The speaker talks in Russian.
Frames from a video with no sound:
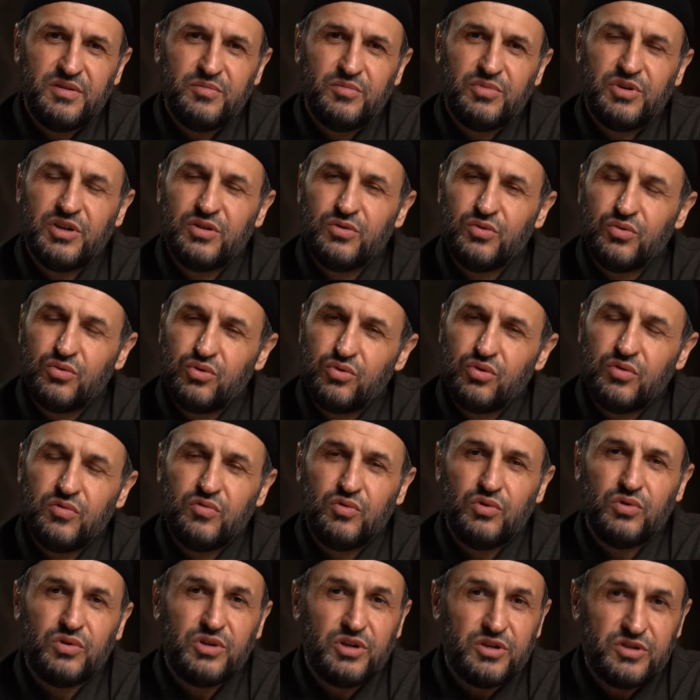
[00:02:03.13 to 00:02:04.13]

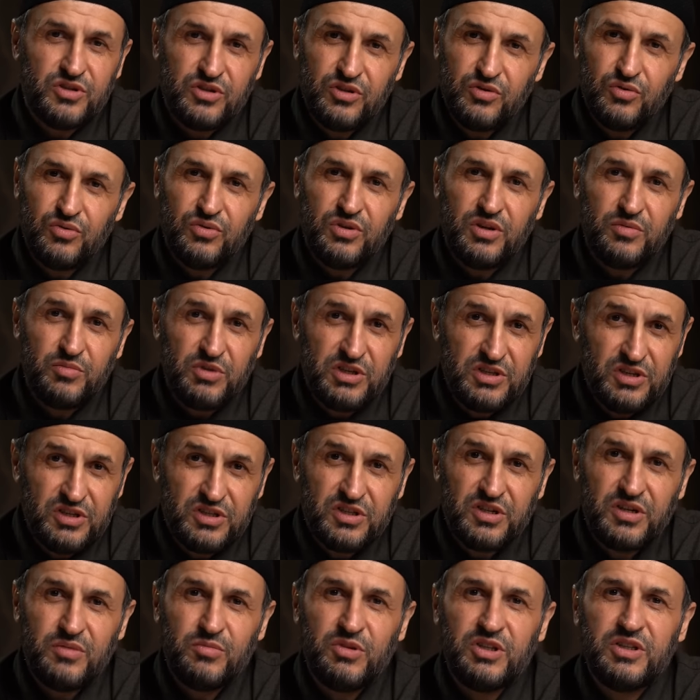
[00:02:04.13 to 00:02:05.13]
продуктовую корзину на
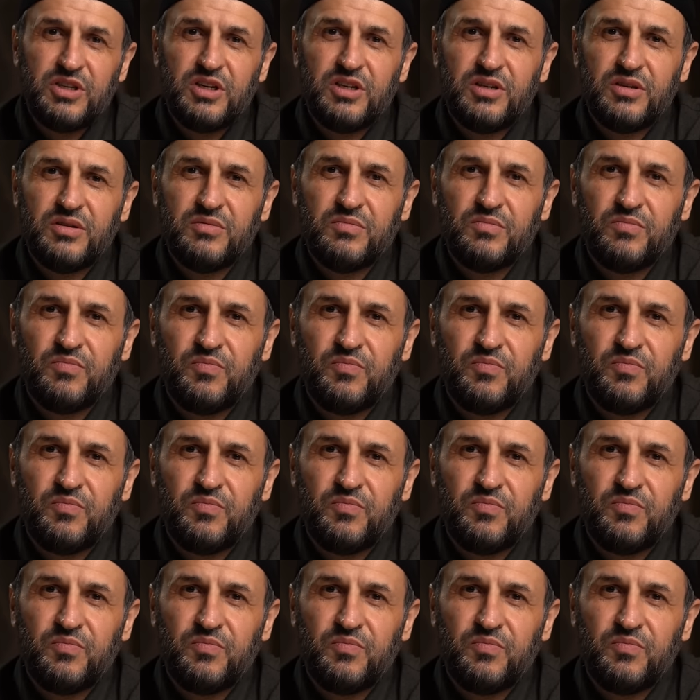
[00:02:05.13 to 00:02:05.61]
месяц Рамадан,